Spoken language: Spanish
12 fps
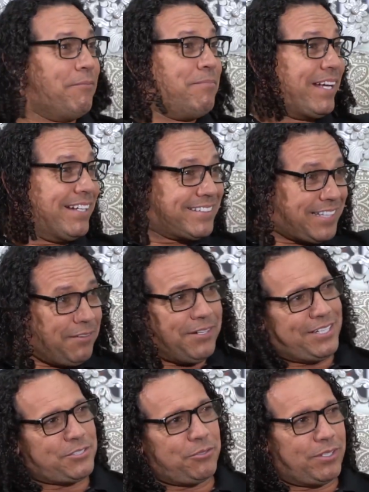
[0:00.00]
me
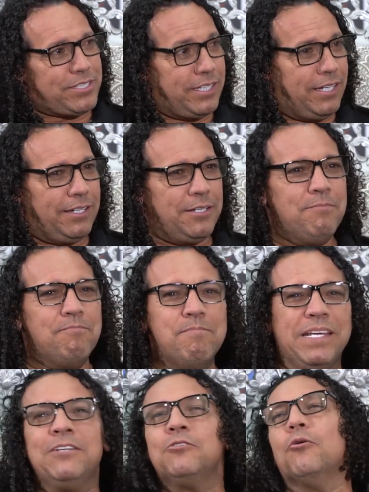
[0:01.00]
encantaba eso y lo hacía. Y
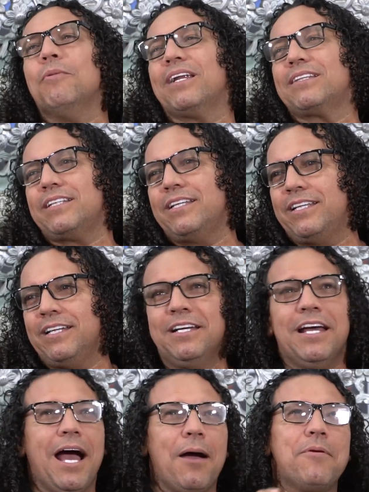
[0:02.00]
Mingo Martínez,
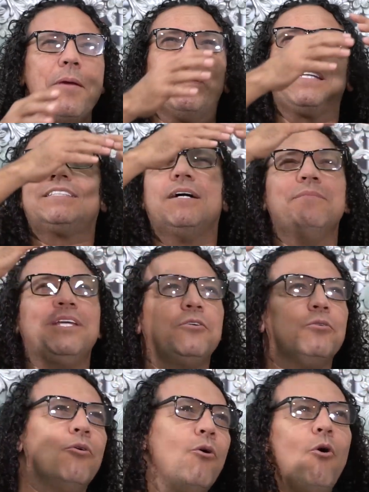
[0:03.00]
a mí me parecía
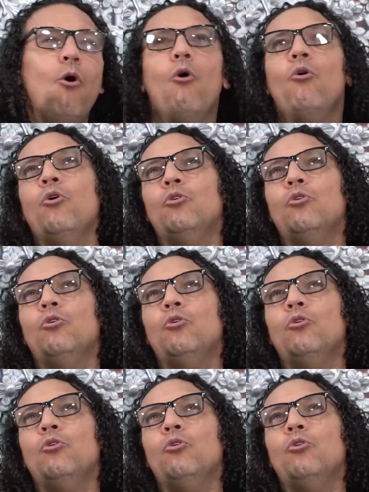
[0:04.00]
Mingo.